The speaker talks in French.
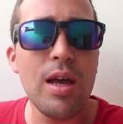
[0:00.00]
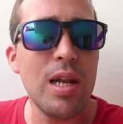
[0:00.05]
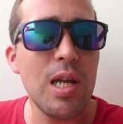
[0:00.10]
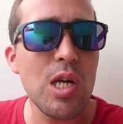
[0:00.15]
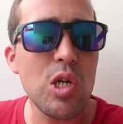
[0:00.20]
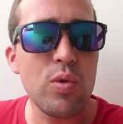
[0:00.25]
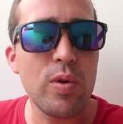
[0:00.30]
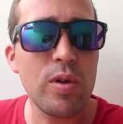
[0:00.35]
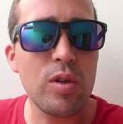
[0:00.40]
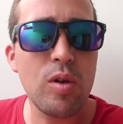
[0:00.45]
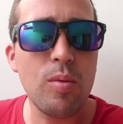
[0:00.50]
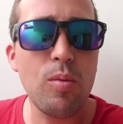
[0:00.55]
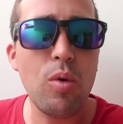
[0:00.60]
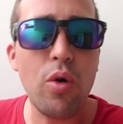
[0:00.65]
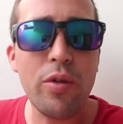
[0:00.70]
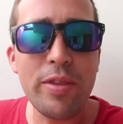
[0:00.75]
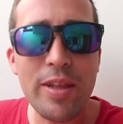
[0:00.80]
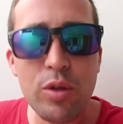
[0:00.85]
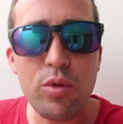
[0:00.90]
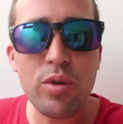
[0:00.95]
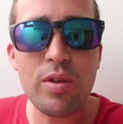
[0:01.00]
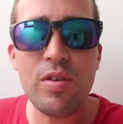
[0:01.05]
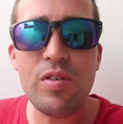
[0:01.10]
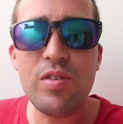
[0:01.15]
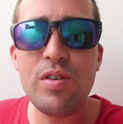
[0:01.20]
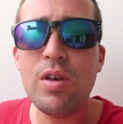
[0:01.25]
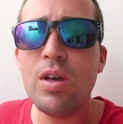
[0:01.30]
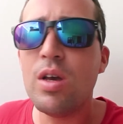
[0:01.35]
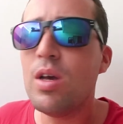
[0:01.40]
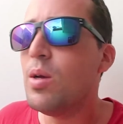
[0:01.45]
Là, je suis actuellement en
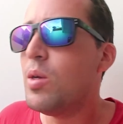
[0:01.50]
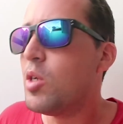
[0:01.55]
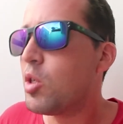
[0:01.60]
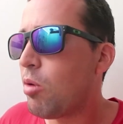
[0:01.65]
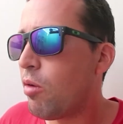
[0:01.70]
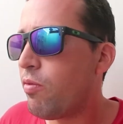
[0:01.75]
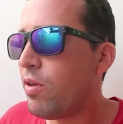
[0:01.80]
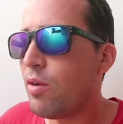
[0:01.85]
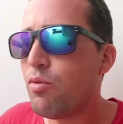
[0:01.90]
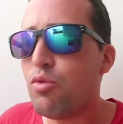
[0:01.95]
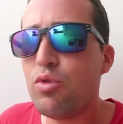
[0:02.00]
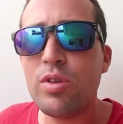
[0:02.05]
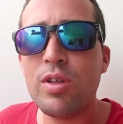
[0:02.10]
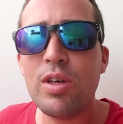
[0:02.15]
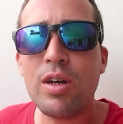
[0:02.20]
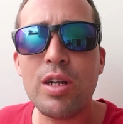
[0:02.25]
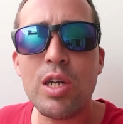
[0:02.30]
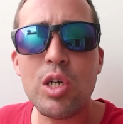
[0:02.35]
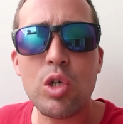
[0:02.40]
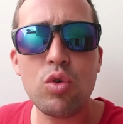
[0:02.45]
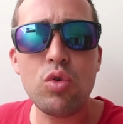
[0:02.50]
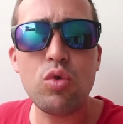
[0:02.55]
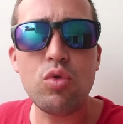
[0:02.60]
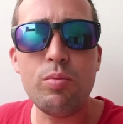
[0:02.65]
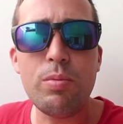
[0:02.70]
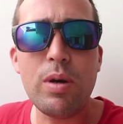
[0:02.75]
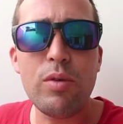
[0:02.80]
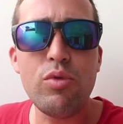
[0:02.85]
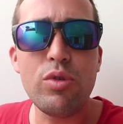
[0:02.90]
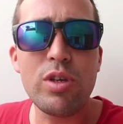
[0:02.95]
Indonésie. Je préfère vous dire les choses,
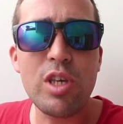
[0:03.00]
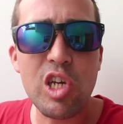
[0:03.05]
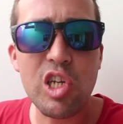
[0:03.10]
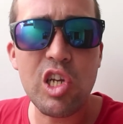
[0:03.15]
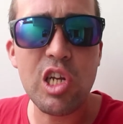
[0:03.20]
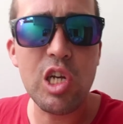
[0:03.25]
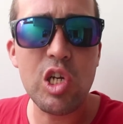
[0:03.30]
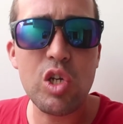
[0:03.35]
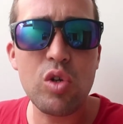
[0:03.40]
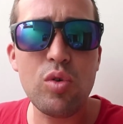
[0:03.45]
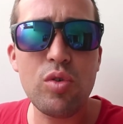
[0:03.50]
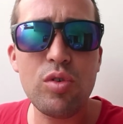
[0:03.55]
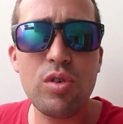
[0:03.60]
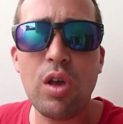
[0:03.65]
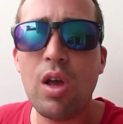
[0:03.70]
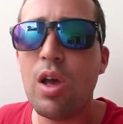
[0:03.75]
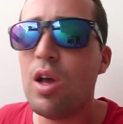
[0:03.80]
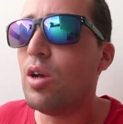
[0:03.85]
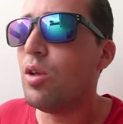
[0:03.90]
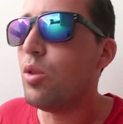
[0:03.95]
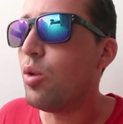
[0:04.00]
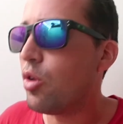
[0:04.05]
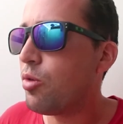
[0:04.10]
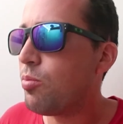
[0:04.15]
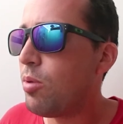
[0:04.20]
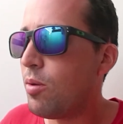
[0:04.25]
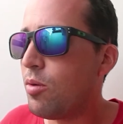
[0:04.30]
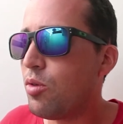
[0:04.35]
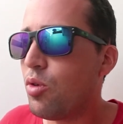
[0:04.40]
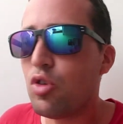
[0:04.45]
ne pas vous cacher les choses. Dans ce,
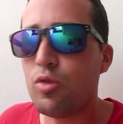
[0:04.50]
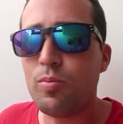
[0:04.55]
pays,